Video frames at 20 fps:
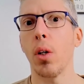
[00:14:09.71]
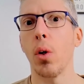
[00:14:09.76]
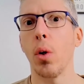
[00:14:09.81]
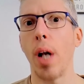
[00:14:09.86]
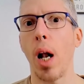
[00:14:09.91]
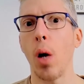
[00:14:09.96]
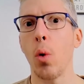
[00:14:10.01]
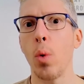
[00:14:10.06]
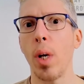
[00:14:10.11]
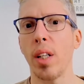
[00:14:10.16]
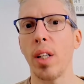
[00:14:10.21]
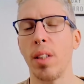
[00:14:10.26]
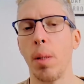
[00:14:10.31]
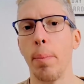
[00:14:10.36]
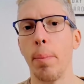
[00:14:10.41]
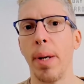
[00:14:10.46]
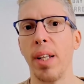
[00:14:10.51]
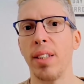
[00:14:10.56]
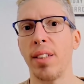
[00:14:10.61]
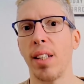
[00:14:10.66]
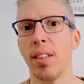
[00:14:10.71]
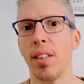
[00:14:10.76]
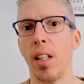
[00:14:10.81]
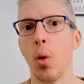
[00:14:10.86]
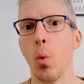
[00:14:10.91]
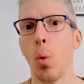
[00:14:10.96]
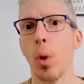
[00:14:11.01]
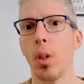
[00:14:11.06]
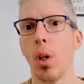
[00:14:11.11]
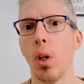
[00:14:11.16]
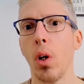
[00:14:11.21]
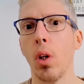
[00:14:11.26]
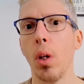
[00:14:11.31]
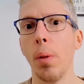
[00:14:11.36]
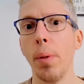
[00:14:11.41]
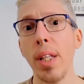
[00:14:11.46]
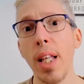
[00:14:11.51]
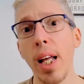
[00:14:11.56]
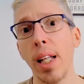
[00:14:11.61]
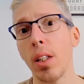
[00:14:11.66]
con algunas empresas en cuanto a los
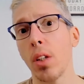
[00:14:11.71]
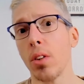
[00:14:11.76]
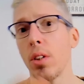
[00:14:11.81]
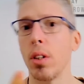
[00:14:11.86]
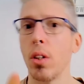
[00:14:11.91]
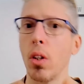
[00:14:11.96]
dividendos.